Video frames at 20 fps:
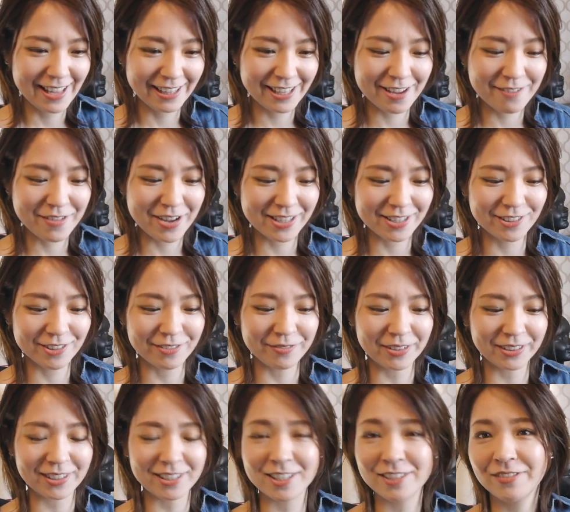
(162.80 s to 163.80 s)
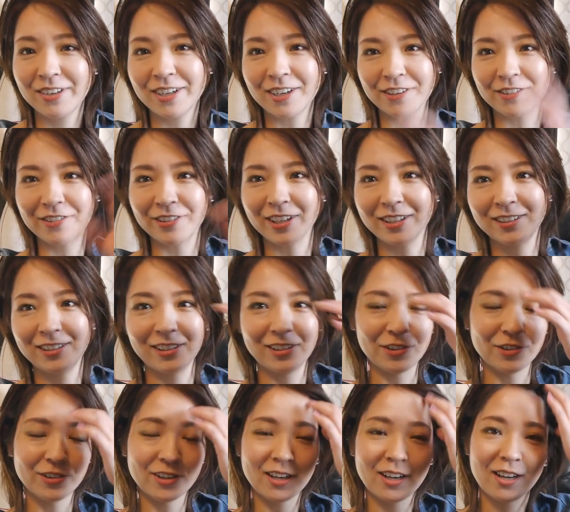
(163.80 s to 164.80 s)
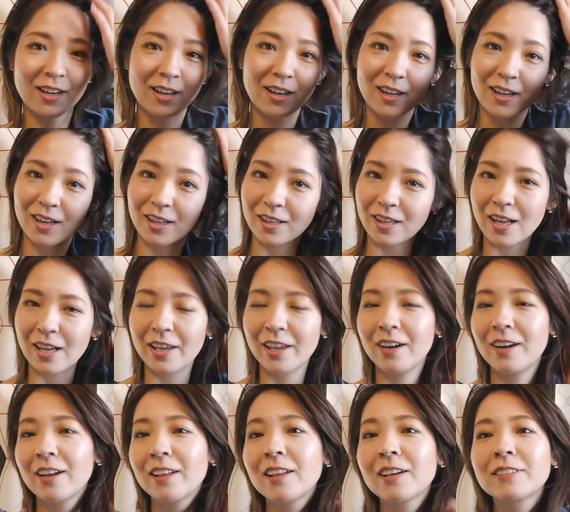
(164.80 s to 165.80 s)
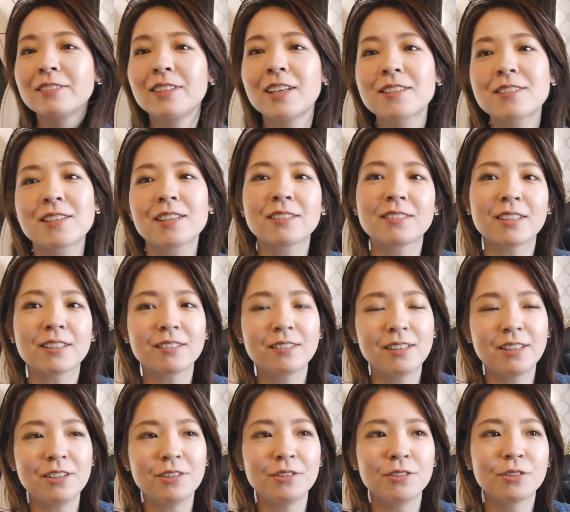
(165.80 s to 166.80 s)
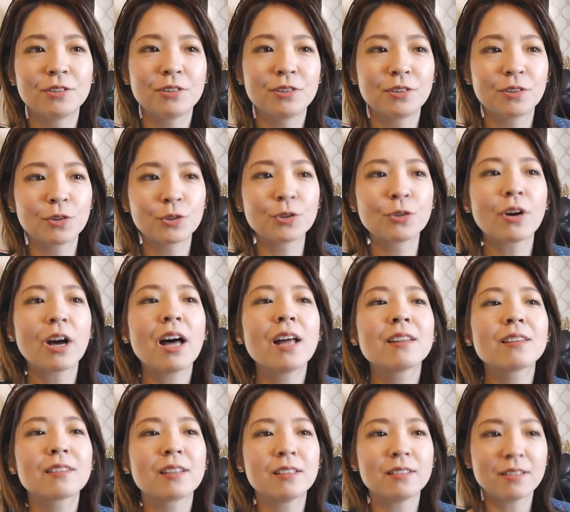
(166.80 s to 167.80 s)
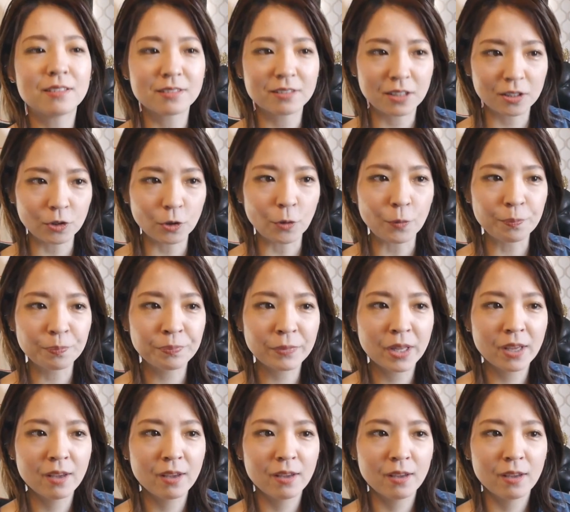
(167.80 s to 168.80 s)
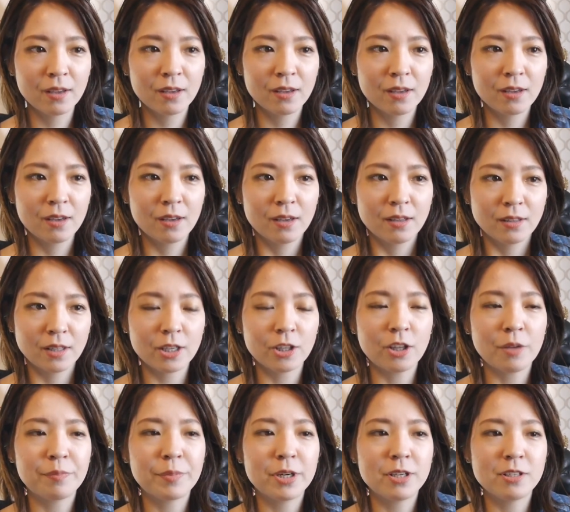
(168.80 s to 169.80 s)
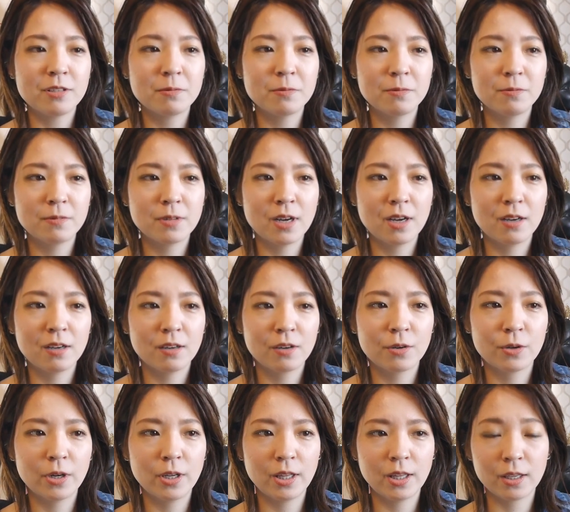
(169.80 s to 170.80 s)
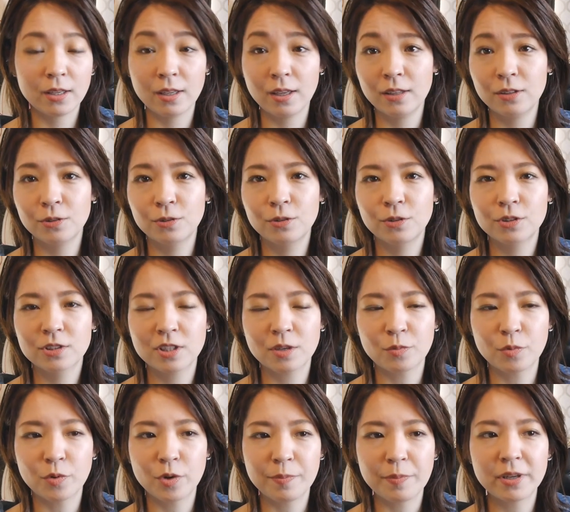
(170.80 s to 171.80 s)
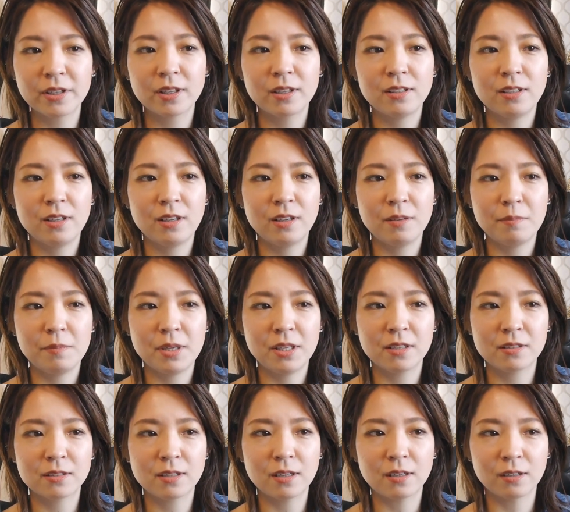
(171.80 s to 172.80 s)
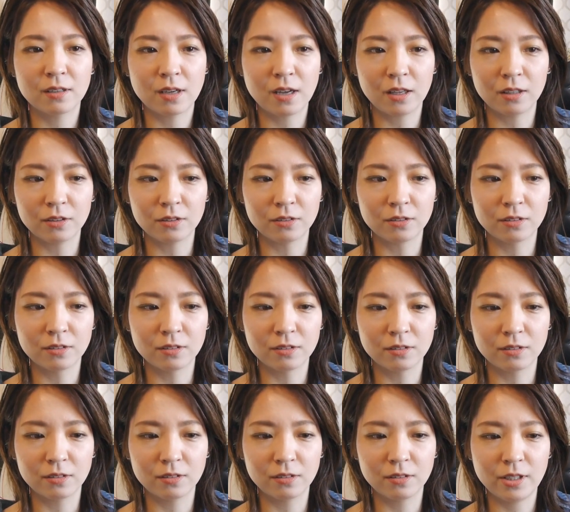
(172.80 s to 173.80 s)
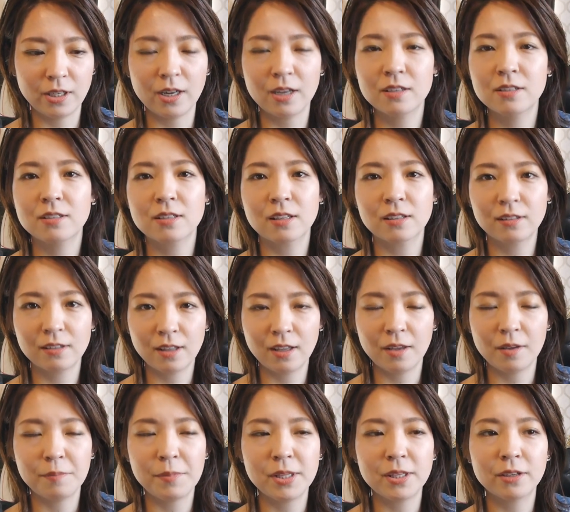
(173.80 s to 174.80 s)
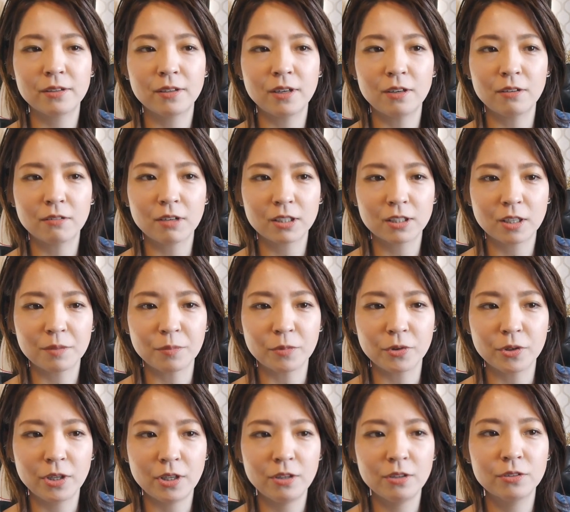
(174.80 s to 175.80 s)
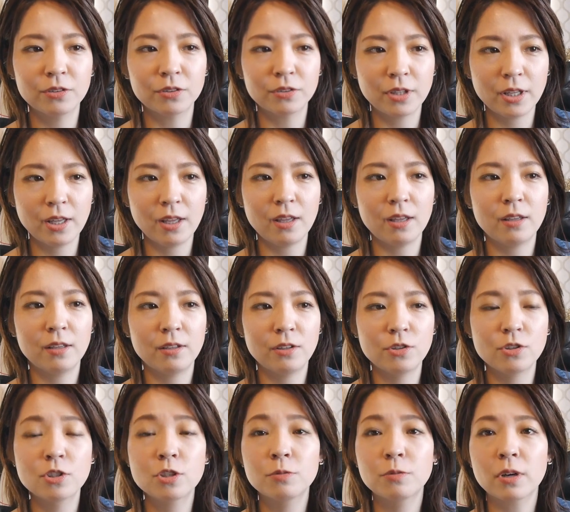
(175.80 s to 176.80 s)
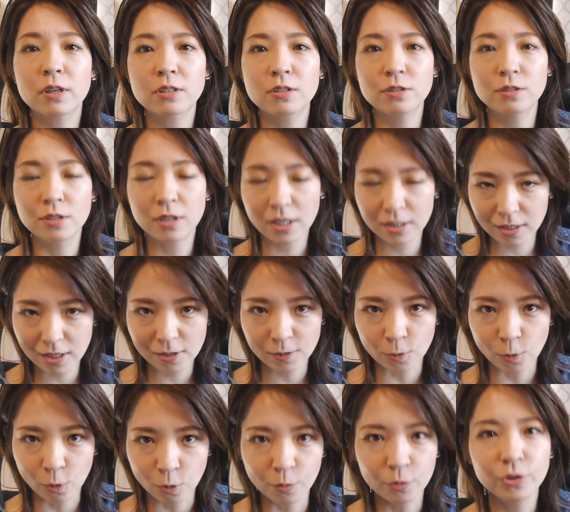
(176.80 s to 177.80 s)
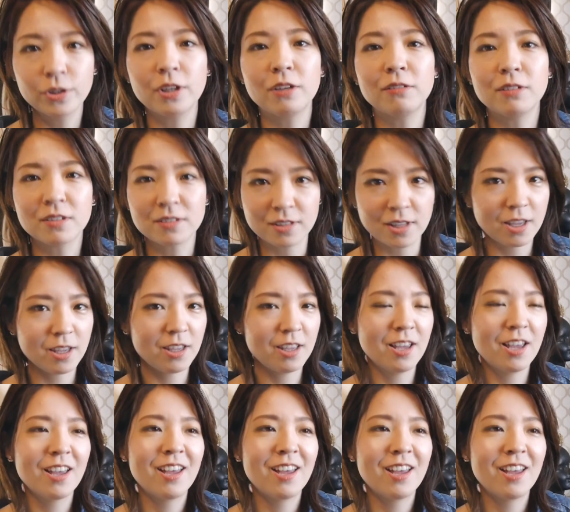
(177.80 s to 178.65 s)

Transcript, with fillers: でまあちょっとまたしばらくこうやって動画が上げられなくなっちゃったっていうことがあったんですけどだけどやっぱり自分はこれだけ登録者もいまだに皆さんあのいらっしゃって見てくれる方もいるので YouTube は続けたいと思ってるんですね。